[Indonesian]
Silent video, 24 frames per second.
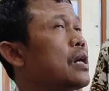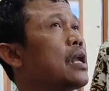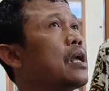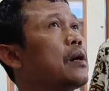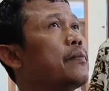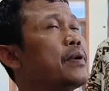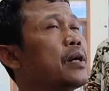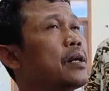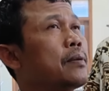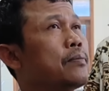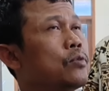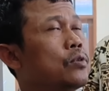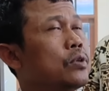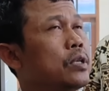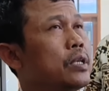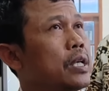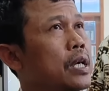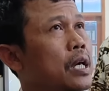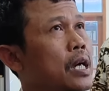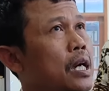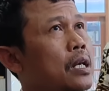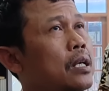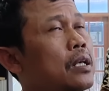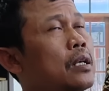Gak lama
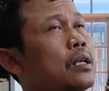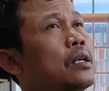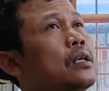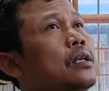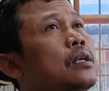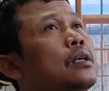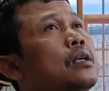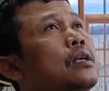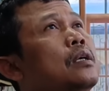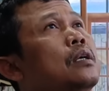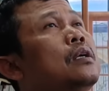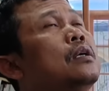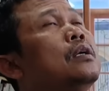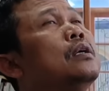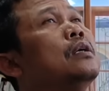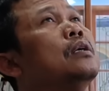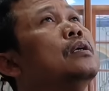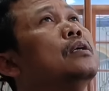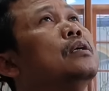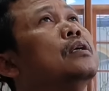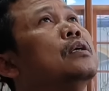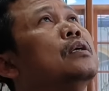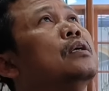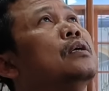kemudian
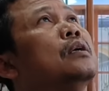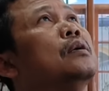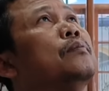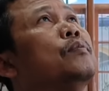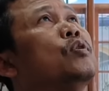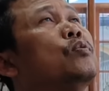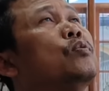uh,